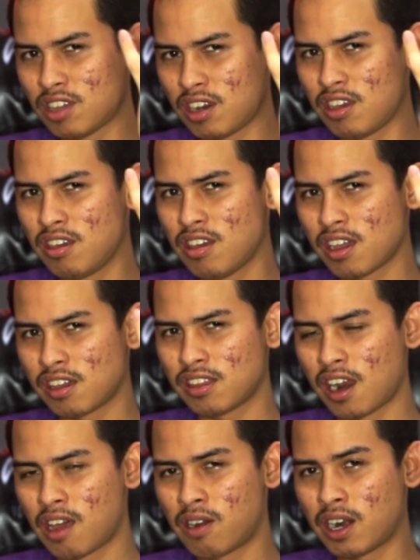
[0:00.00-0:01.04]
Jadi yang
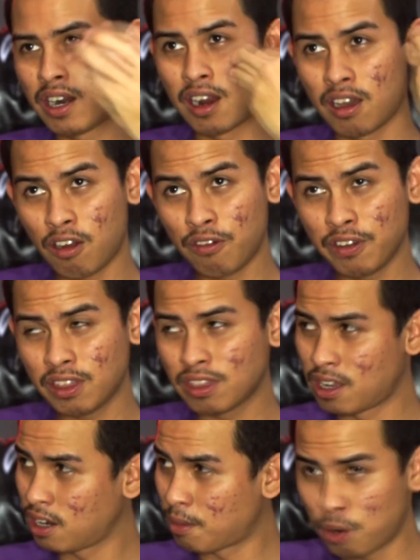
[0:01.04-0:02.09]
kita lawan adalah COVID
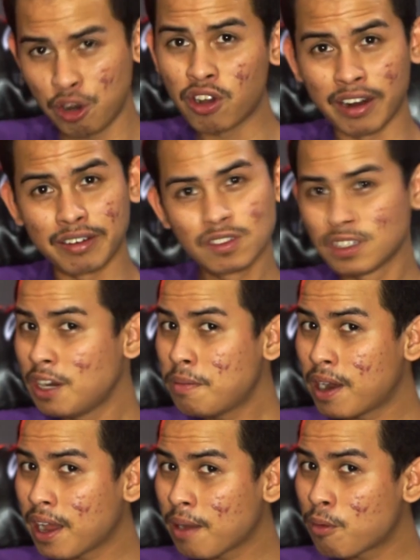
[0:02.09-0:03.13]
dan kebodohan. Jadi
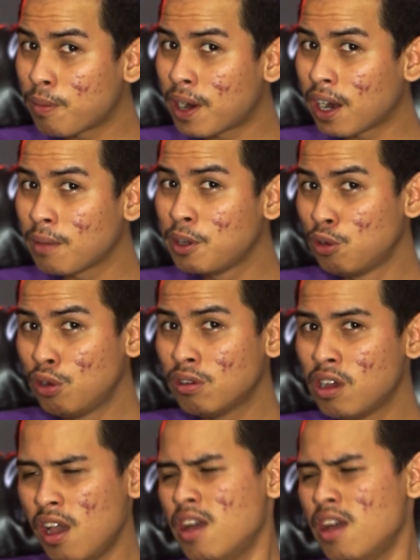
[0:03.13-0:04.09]
mana yang mau menang lebih dulu?